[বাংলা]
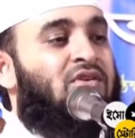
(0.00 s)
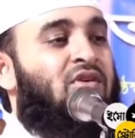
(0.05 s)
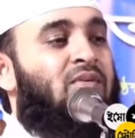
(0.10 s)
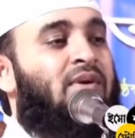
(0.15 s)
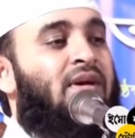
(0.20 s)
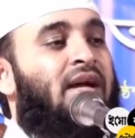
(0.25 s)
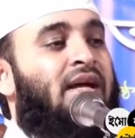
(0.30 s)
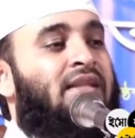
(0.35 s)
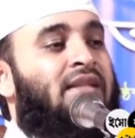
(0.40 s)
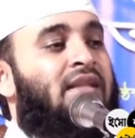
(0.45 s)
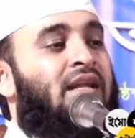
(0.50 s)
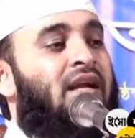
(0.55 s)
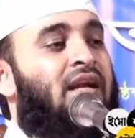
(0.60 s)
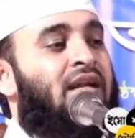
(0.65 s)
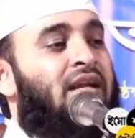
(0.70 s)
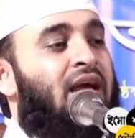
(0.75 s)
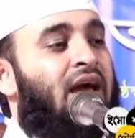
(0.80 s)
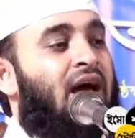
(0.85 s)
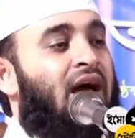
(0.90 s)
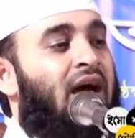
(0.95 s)
বিষ্ণবী ডাক
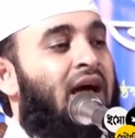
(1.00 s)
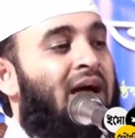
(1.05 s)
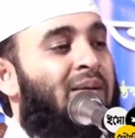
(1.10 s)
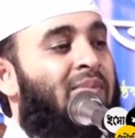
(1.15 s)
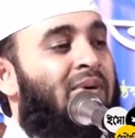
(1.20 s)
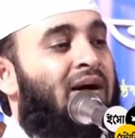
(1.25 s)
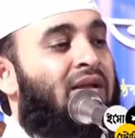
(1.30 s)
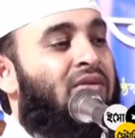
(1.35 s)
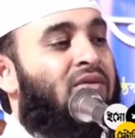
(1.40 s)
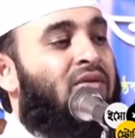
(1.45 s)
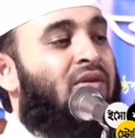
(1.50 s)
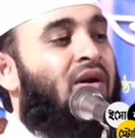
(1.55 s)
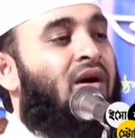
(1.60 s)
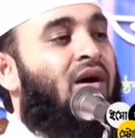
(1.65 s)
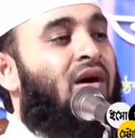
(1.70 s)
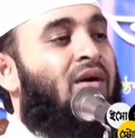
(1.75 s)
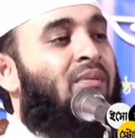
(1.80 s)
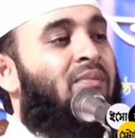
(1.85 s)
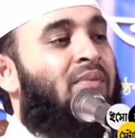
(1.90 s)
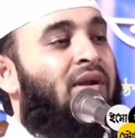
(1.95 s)
দিলেন ইয়া আবা
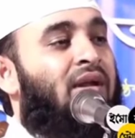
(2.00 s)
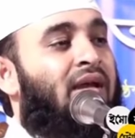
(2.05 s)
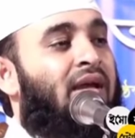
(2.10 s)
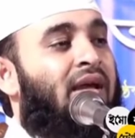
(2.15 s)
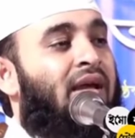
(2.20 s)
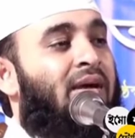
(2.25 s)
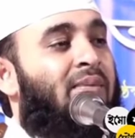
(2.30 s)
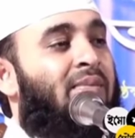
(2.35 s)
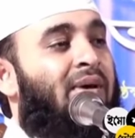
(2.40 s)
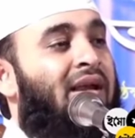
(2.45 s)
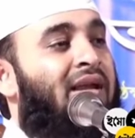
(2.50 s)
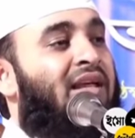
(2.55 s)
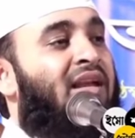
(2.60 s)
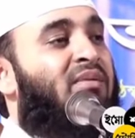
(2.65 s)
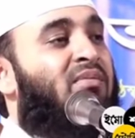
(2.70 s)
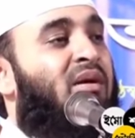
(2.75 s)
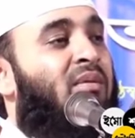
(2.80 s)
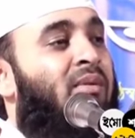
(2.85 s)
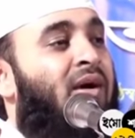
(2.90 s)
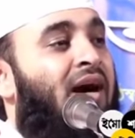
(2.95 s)
তোরাব মানে হে
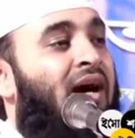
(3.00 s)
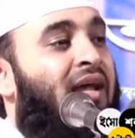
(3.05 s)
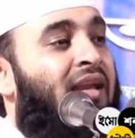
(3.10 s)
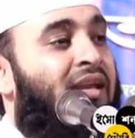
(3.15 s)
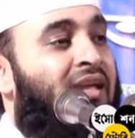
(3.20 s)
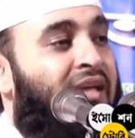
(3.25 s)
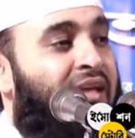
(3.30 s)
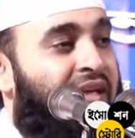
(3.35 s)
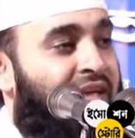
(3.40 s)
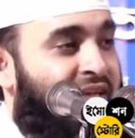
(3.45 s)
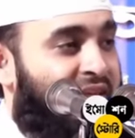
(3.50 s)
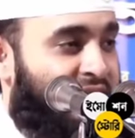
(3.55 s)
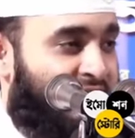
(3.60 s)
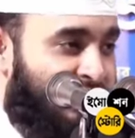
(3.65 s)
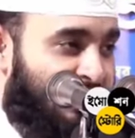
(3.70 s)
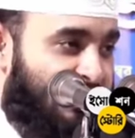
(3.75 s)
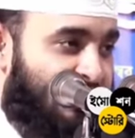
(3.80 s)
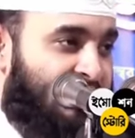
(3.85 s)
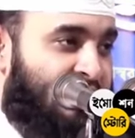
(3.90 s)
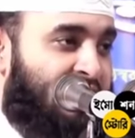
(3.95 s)
বালির বাবা আলী
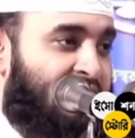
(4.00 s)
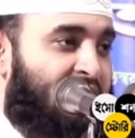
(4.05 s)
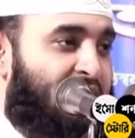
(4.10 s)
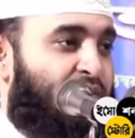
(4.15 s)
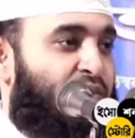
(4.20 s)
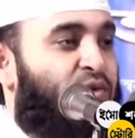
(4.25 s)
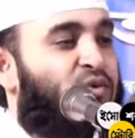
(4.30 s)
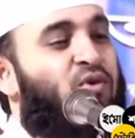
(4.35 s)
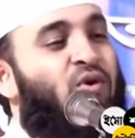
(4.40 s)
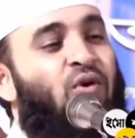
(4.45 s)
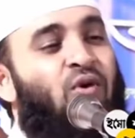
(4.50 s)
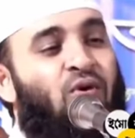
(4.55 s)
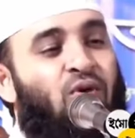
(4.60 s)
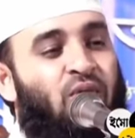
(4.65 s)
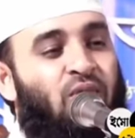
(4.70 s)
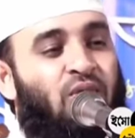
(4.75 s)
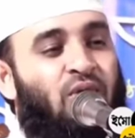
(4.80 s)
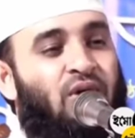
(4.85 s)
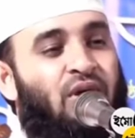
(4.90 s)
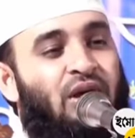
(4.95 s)
ওঠো
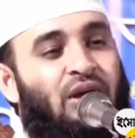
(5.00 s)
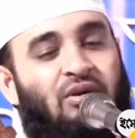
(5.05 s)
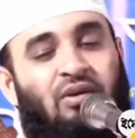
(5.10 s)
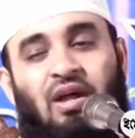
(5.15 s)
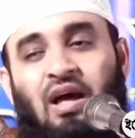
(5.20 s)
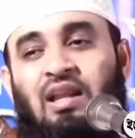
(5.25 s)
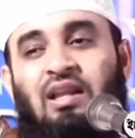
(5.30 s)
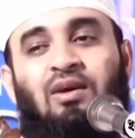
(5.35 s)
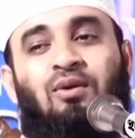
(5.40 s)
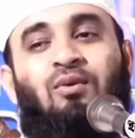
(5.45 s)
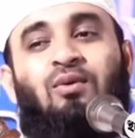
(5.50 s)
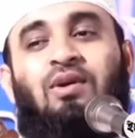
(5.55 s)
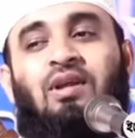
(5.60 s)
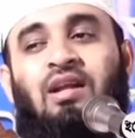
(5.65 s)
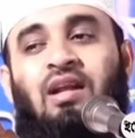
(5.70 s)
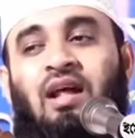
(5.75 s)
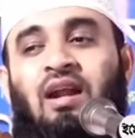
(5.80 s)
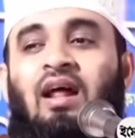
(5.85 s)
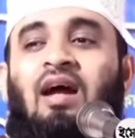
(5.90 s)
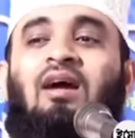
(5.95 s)
এখন আলী
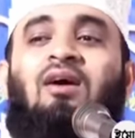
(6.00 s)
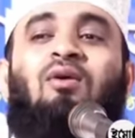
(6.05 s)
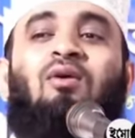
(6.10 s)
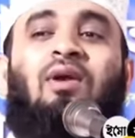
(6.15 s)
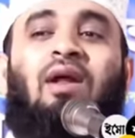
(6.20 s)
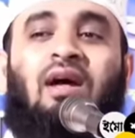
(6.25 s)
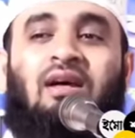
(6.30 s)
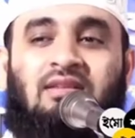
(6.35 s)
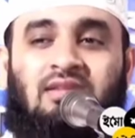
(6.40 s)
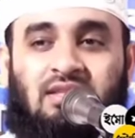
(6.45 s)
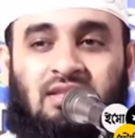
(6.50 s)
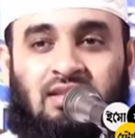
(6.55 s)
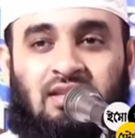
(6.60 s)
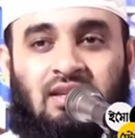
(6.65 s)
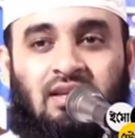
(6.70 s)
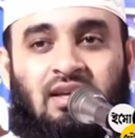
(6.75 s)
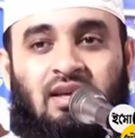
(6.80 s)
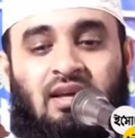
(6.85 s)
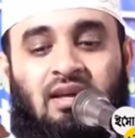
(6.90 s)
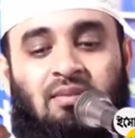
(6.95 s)
ওঠে না রাগ করে আস
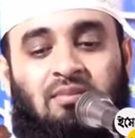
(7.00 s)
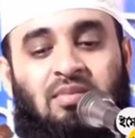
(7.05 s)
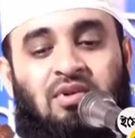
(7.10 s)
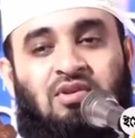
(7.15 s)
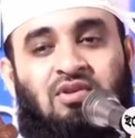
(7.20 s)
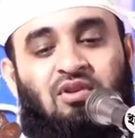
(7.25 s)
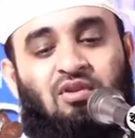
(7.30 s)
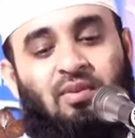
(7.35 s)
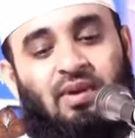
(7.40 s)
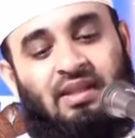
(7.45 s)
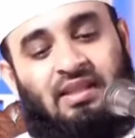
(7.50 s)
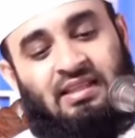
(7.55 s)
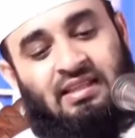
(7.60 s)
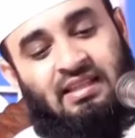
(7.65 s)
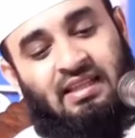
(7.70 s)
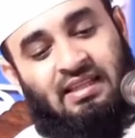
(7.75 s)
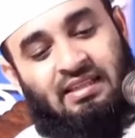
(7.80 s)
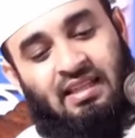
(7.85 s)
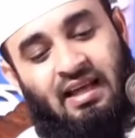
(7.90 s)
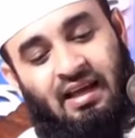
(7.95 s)
বিষ্ণবী
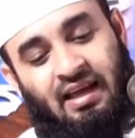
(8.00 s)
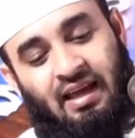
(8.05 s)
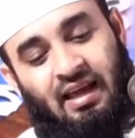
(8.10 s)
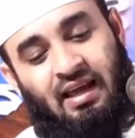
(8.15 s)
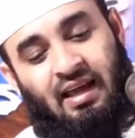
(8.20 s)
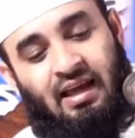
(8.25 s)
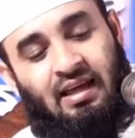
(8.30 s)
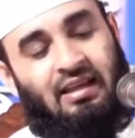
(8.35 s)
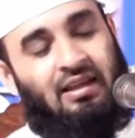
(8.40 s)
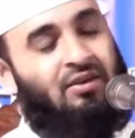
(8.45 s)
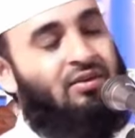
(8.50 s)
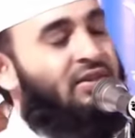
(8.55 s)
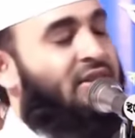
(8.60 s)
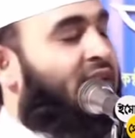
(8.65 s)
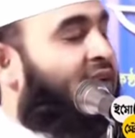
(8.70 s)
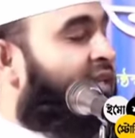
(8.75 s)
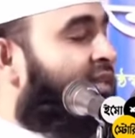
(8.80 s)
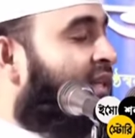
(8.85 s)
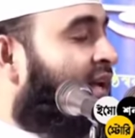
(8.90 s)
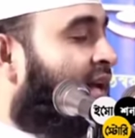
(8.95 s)
এদিক দিয়ে তাকায় আলী
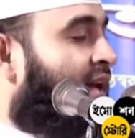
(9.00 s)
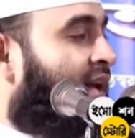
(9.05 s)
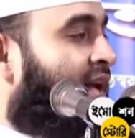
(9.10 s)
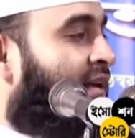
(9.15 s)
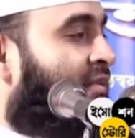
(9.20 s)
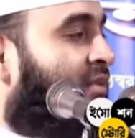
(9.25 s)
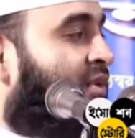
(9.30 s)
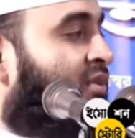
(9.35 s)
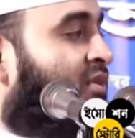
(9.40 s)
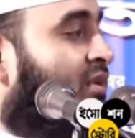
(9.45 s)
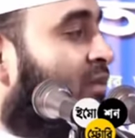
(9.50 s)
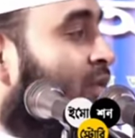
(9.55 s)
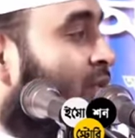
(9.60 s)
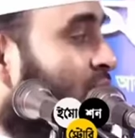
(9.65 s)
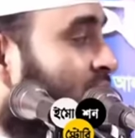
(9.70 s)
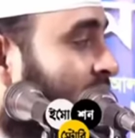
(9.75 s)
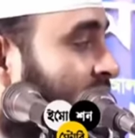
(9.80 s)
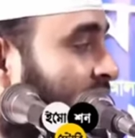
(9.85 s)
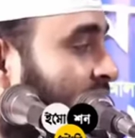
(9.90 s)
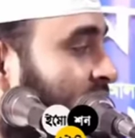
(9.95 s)
ওইদিকে তাকায় বিষ্ণবী
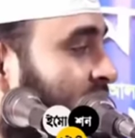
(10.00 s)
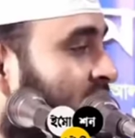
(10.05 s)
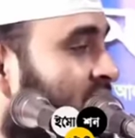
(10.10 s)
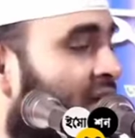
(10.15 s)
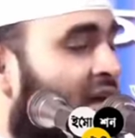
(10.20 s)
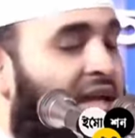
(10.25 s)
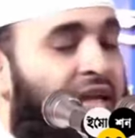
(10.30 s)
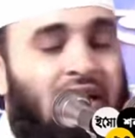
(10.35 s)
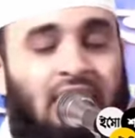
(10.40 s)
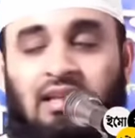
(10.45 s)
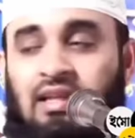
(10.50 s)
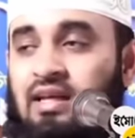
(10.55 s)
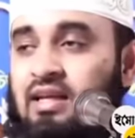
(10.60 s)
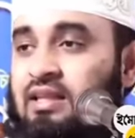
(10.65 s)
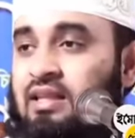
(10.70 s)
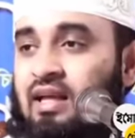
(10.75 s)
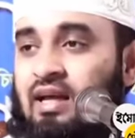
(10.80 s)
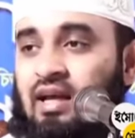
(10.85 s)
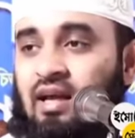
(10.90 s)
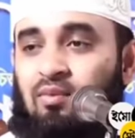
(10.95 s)
ওদিকে আসলে আলী
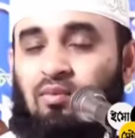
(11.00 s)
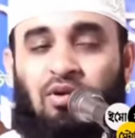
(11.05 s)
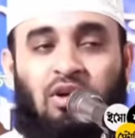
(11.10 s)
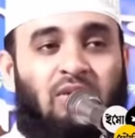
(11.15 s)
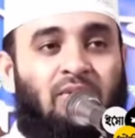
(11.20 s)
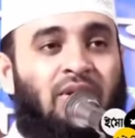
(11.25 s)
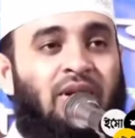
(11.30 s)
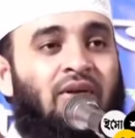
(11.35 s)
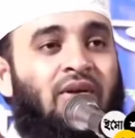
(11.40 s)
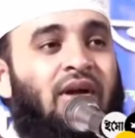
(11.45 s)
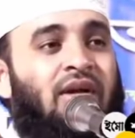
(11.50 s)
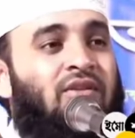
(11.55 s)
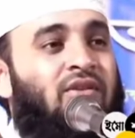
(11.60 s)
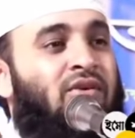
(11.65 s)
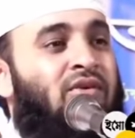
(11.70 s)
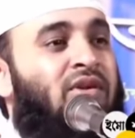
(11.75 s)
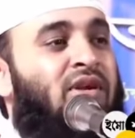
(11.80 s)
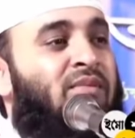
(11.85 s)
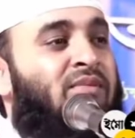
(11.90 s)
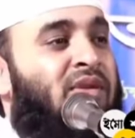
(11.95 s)
এদিকে তাকায় মনে মনে করে
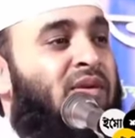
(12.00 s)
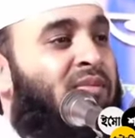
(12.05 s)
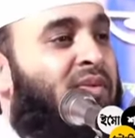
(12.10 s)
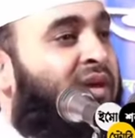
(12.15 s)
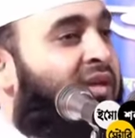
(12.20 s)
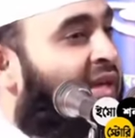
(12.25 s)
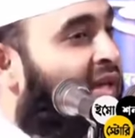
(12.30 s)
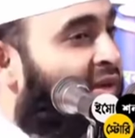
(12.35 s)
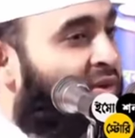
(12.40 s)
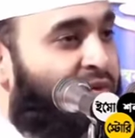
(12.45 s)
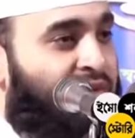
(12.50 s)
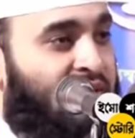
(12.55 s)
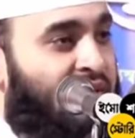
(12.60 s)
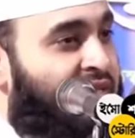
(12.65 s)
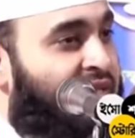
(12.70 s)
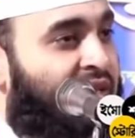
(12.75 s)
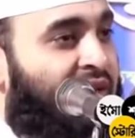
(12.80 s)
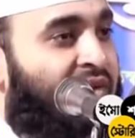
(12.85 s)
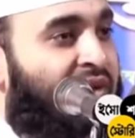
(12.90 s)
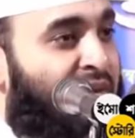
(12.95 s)
এতক্ষণ আপনার মাইয়াই
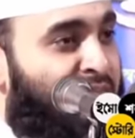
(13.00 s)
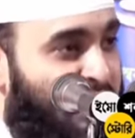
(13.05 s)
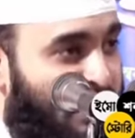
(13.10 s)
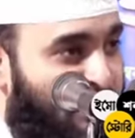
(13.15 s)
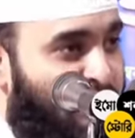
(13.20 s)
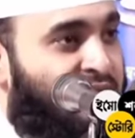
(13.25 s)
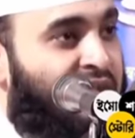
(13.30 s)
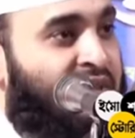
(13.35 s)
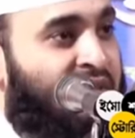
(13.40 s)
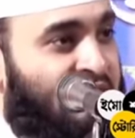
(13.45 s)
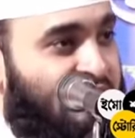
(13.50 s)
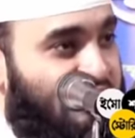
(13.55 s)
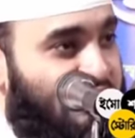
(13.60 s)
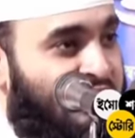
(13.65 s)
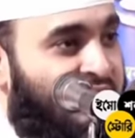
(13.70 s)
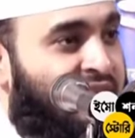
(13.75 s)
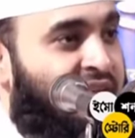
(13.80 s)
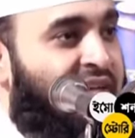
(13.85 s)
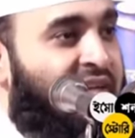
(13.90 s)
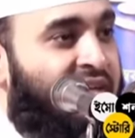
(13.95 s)
গুতাইছে এখন আপনি
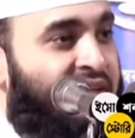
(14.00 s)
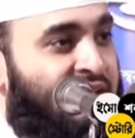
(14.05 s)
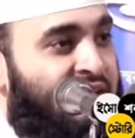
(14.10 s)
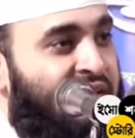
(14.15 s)
গুতাইতেছেন